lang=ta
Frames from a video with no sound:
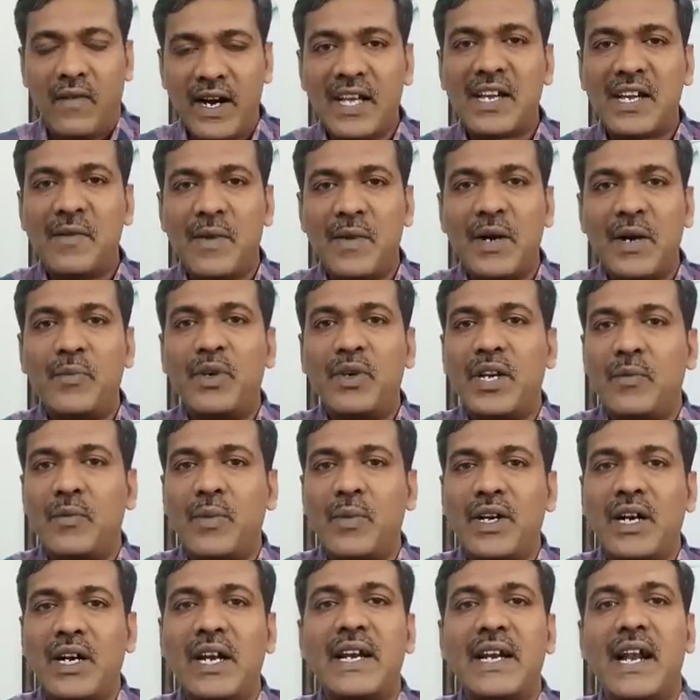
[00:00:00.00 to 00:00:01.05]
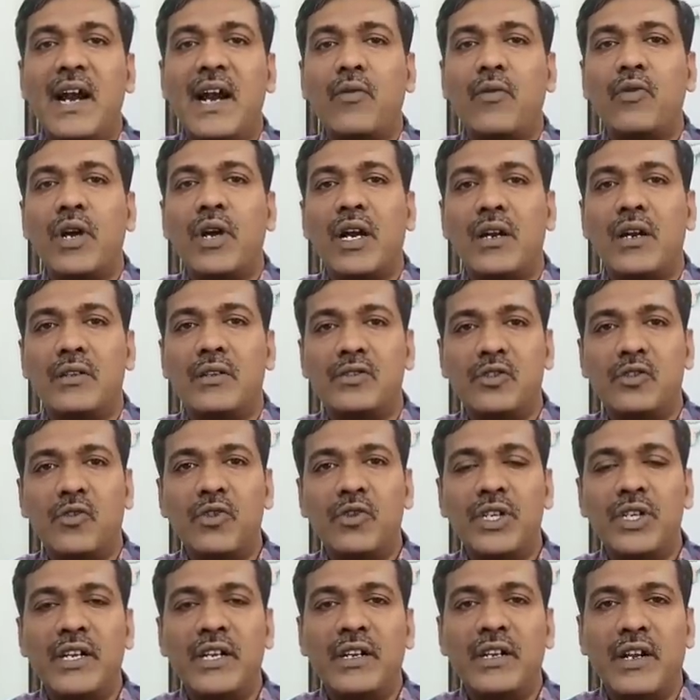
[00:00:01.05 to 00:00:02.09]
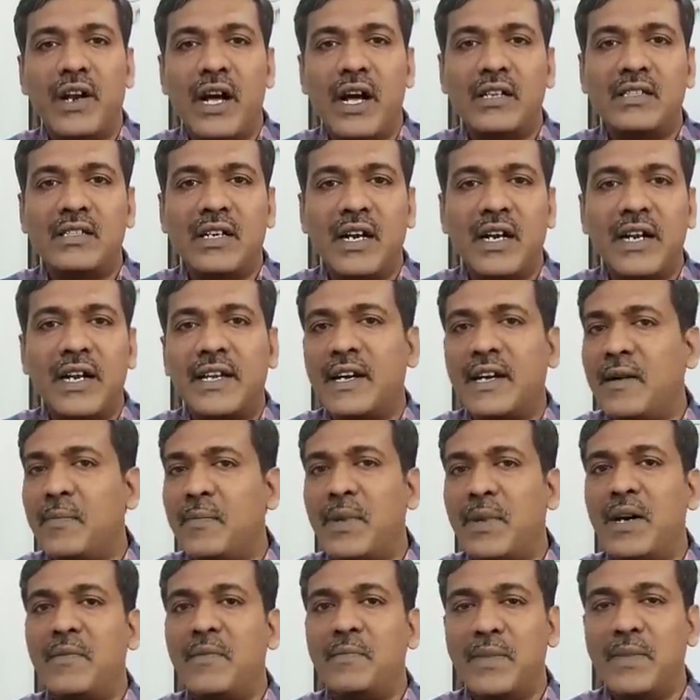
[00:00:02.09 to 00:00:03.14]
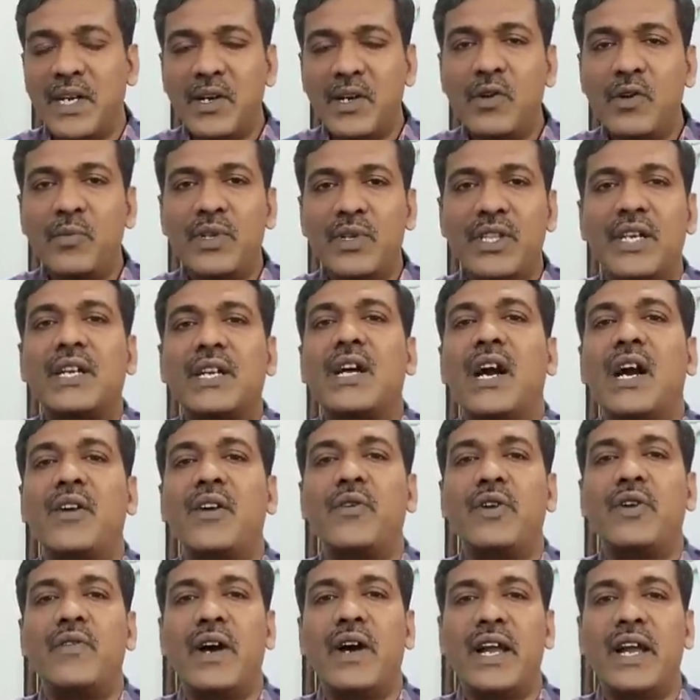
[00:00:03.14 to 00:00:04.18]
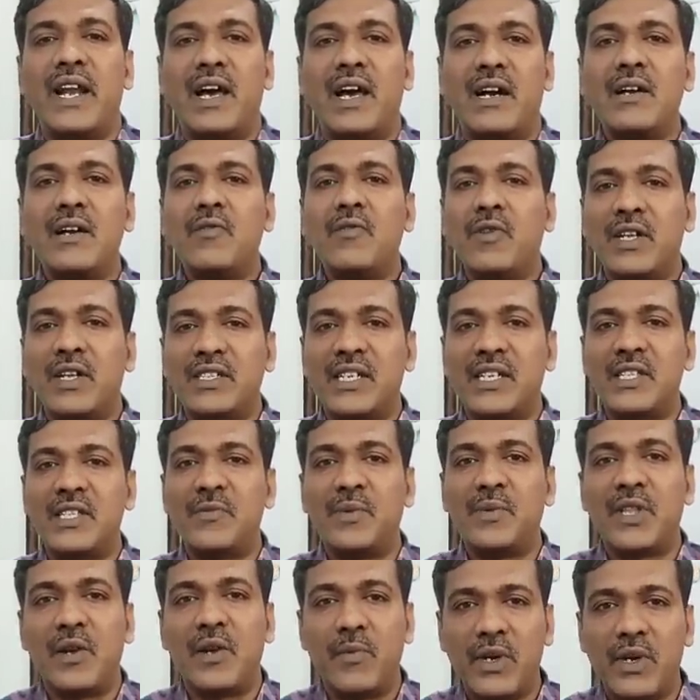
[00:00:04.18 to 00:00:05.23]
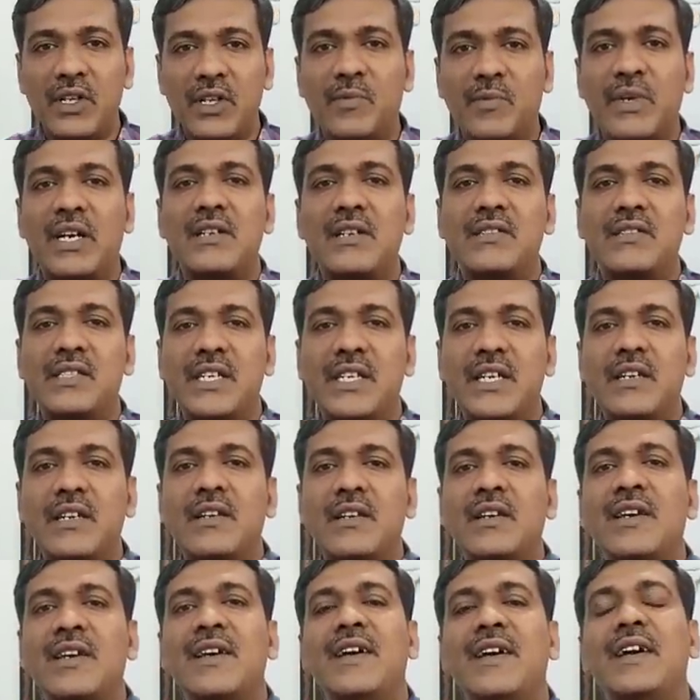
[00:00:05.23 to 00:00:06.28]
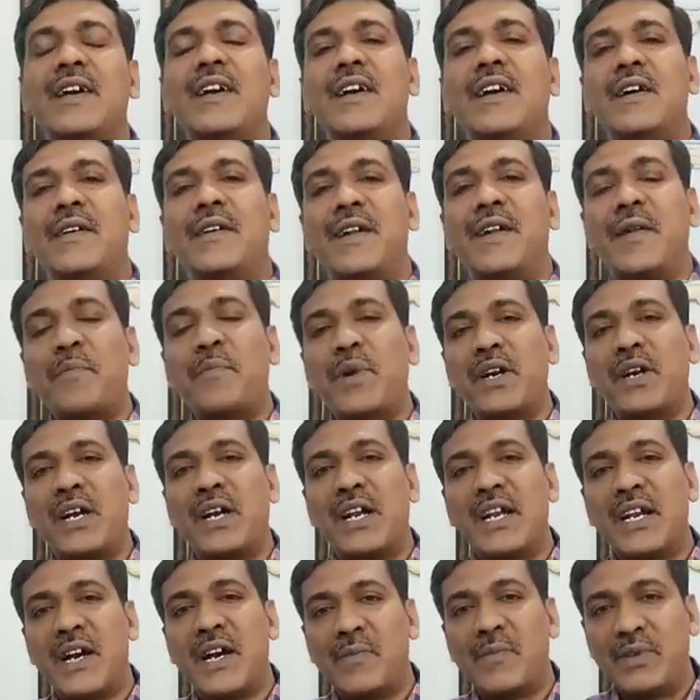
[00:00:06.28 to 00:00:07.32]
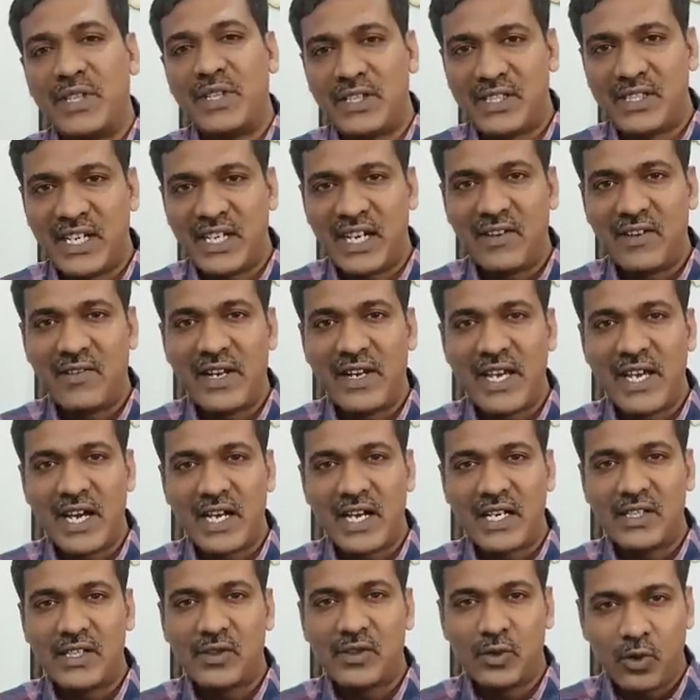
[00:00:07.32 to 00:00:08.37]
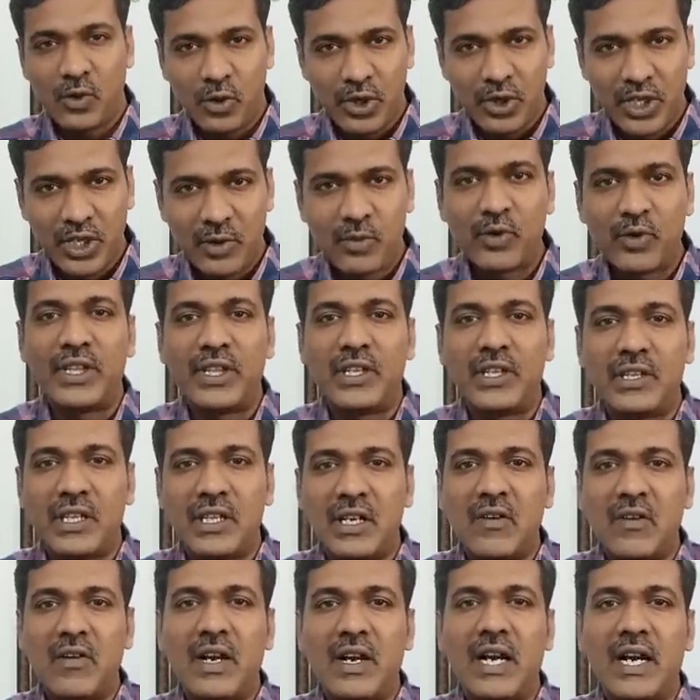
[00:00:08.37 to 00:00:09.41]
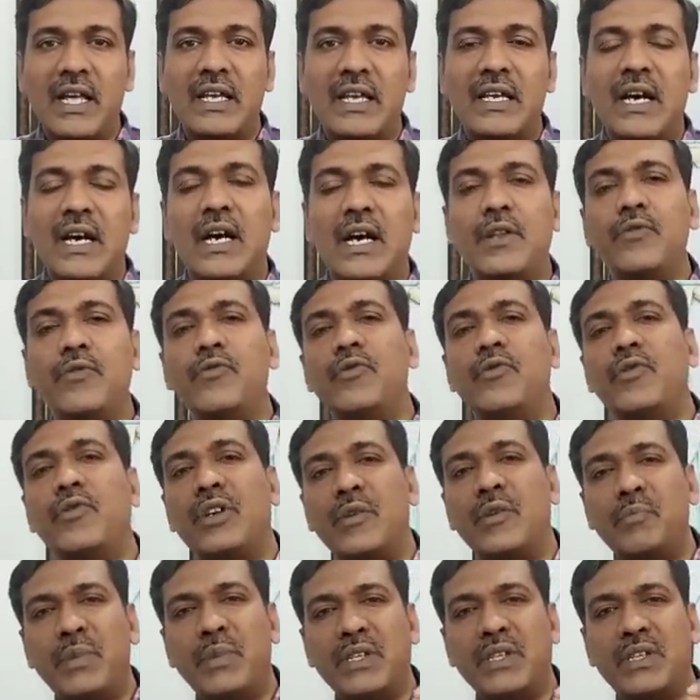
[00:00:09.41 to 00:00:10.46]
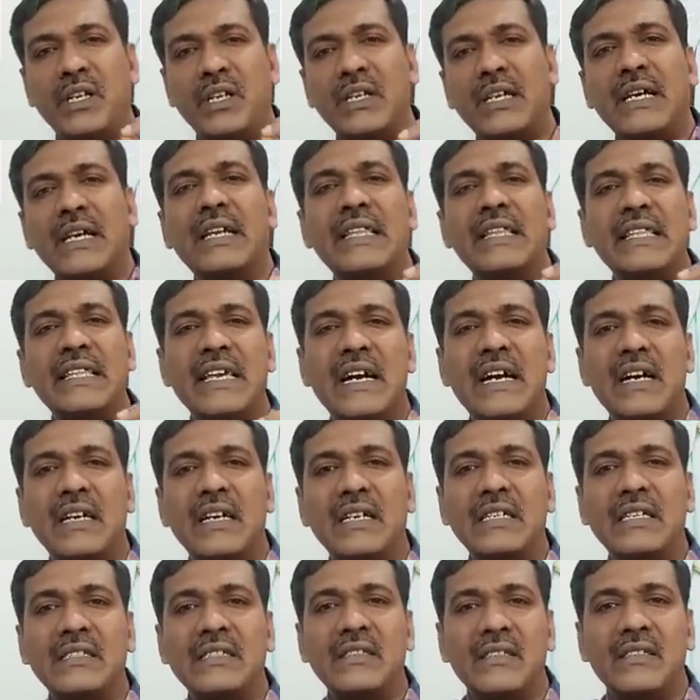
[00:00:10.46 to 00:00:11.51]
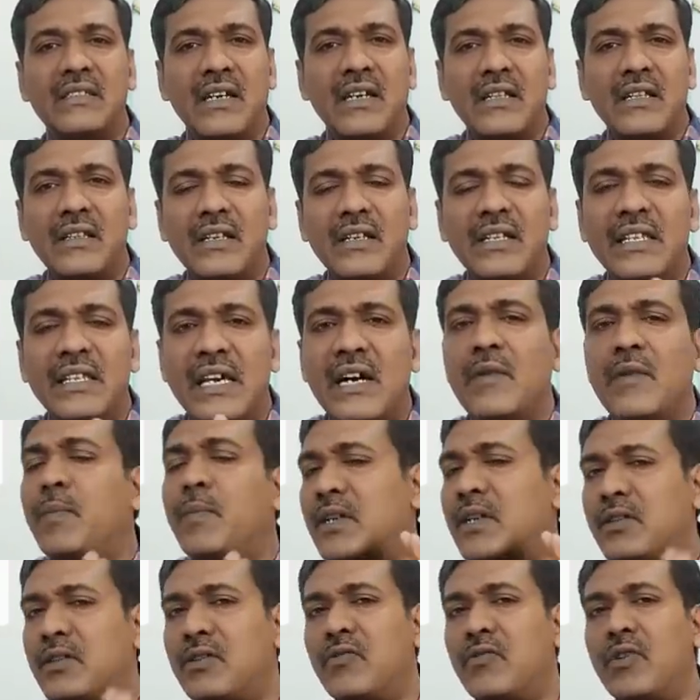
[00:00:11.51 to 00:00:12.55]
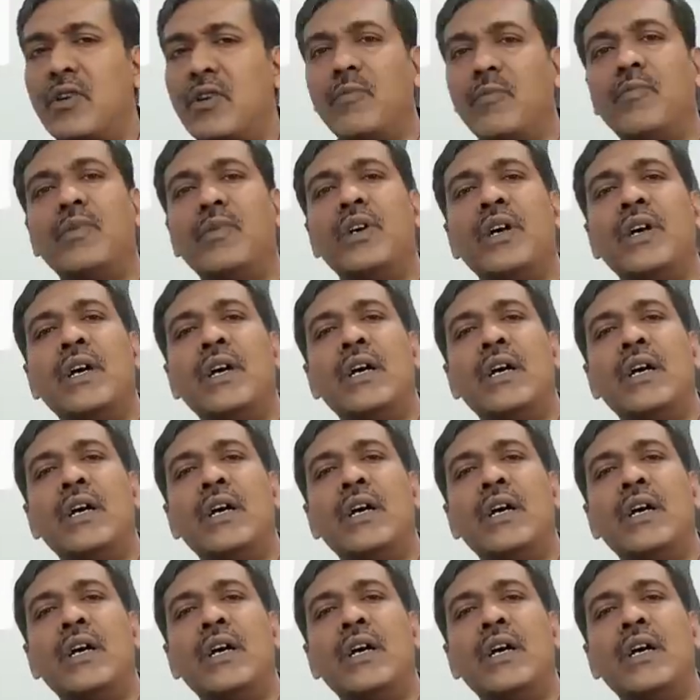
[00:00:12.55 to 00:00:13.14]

வணக்கம் அன்பு நண்பர்களே நான் உங்கள் ஜோதிடன் ராஜன் அடிகாப்பா மீண்டும் இந்த காணொலி வாயிலாக உங்களை சந்திப்பதில் மிகுந்த மகிழ்ச்சி நண்பர்களே நாம் இந்த சேனல் வழியாக ஜோதிடம் குறித்த தகவல்களை அதுவும் ரொம்ப தர்க்க ரீதியாக சித்தாந்த ரீதியாக பார்த்துட்டு வரோம்